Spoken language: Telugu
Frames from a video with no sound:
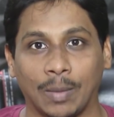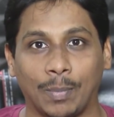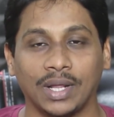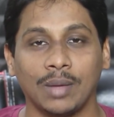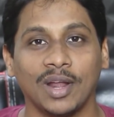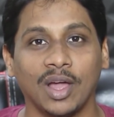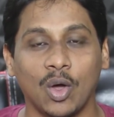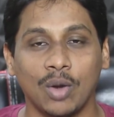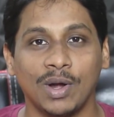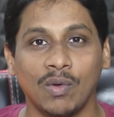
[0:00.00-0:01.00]
ఇప్పటికే మన
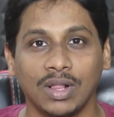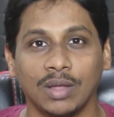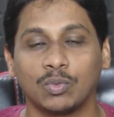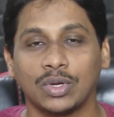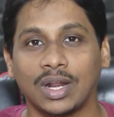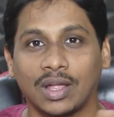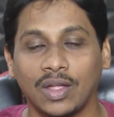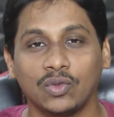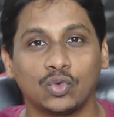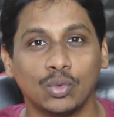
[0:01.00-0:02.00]
గవర్నమెంట్ వాళ్ళు చెప్తున్నారు
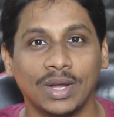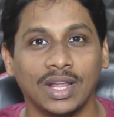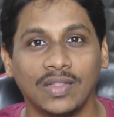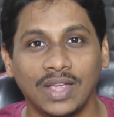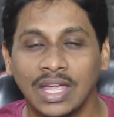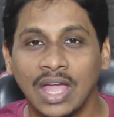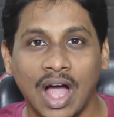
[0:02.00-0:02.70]
కదా జూమ్ అనేది